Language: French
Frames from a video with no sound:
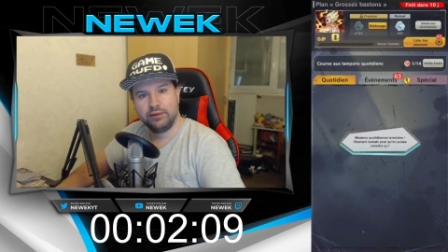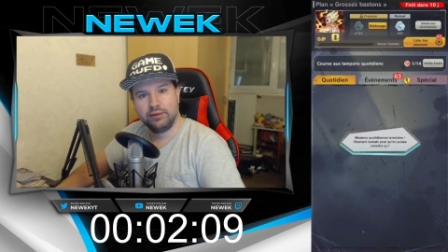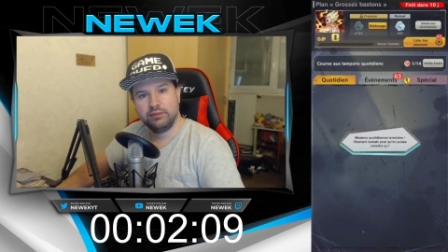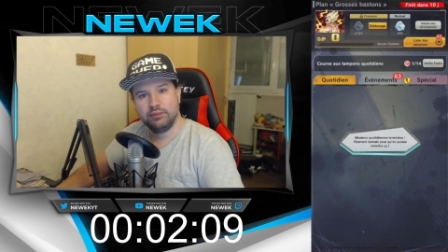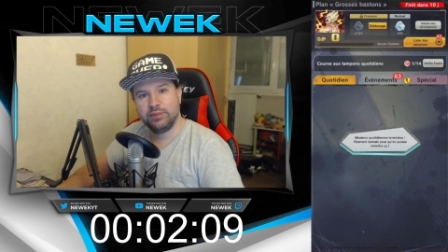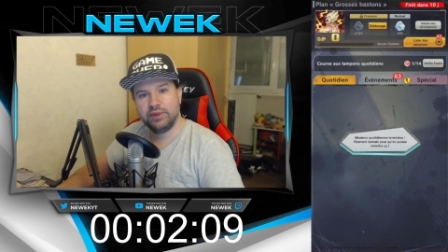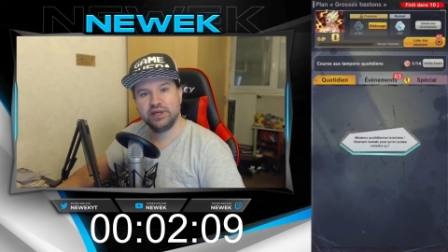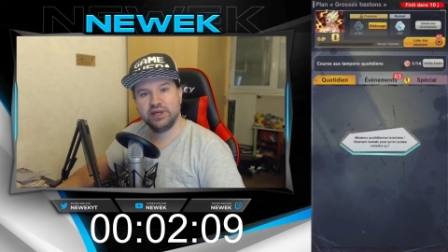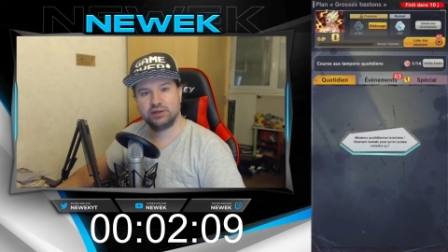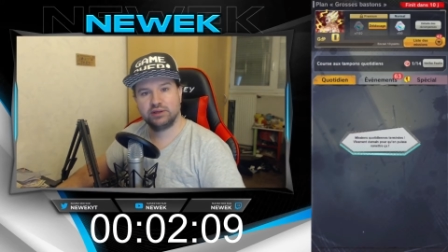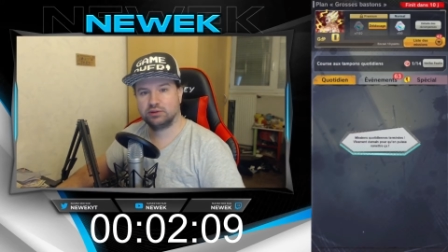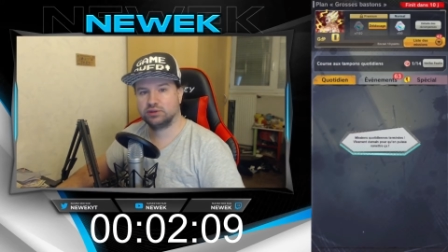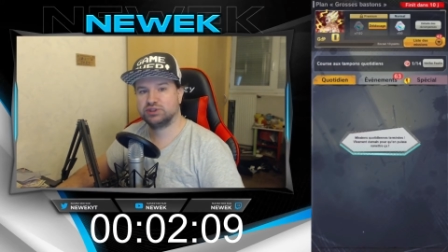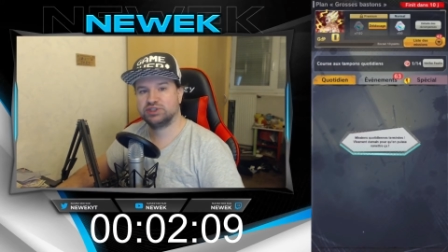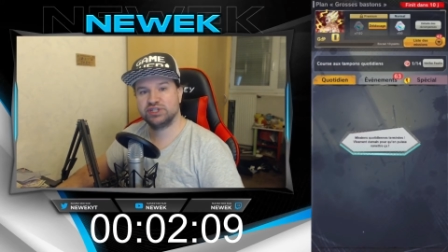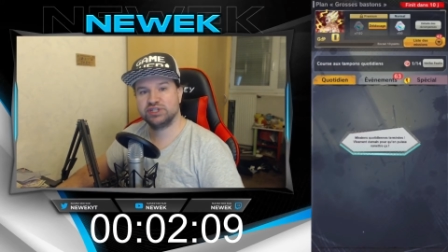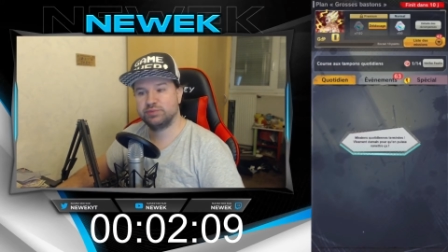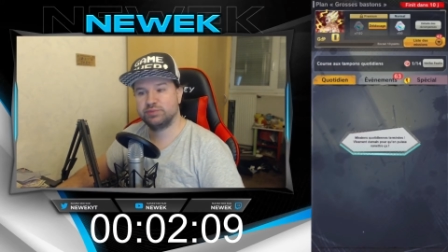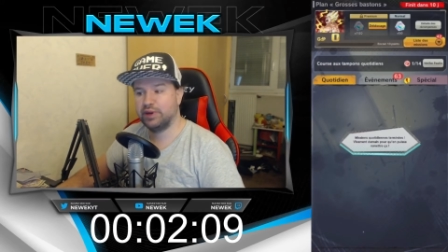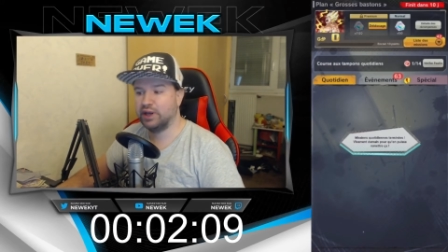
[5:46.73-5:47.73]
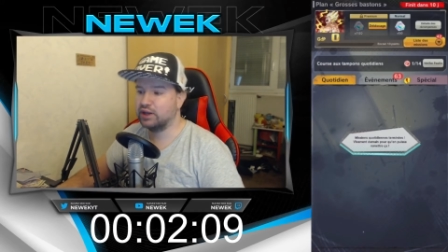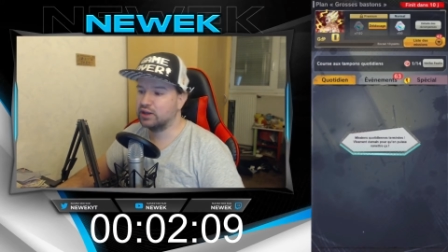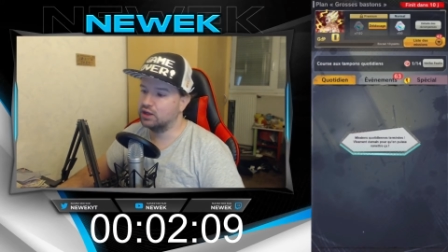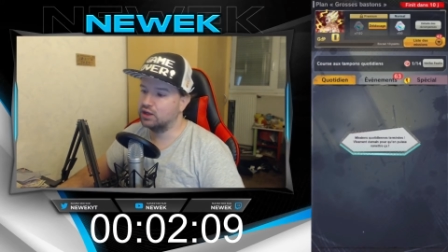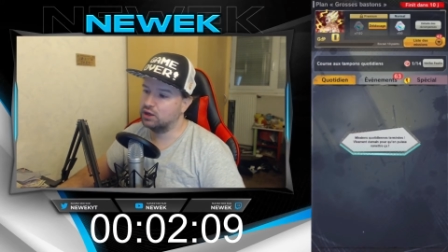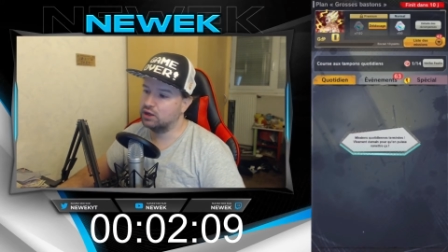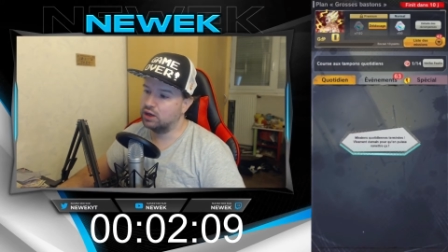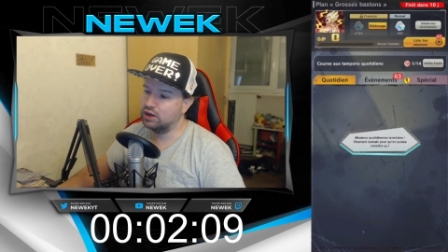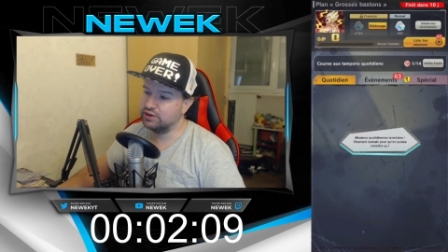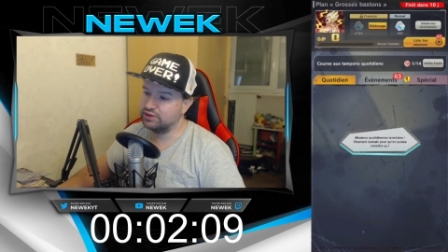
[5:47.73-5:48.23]
mais euh, j'espère
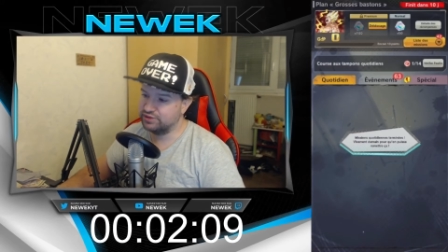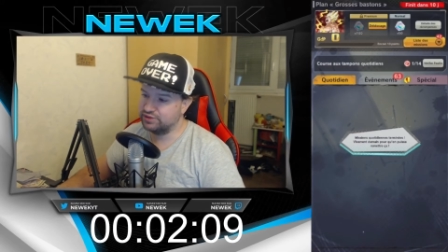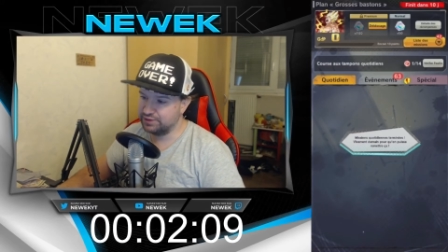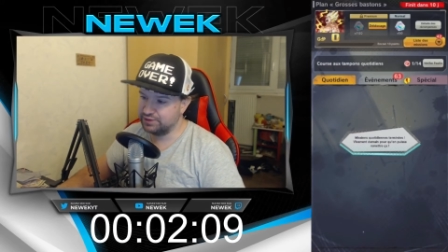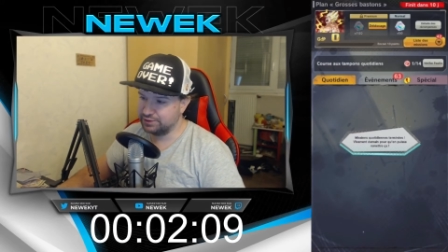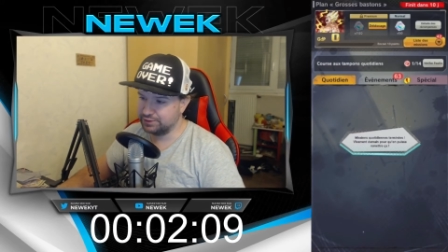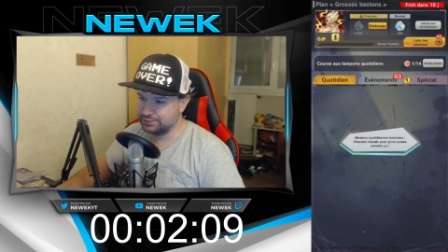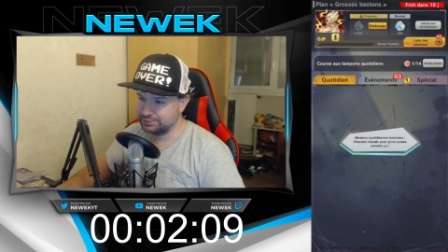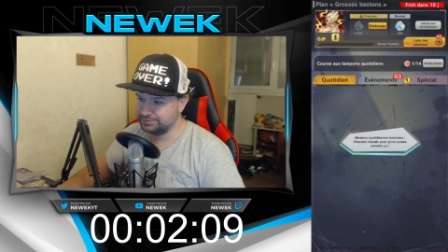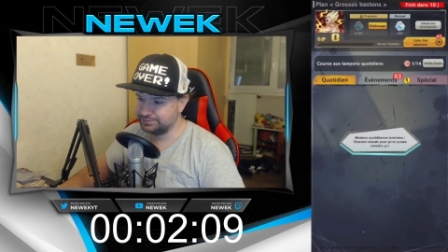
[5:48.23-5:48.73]
qu'elle aura été, euh,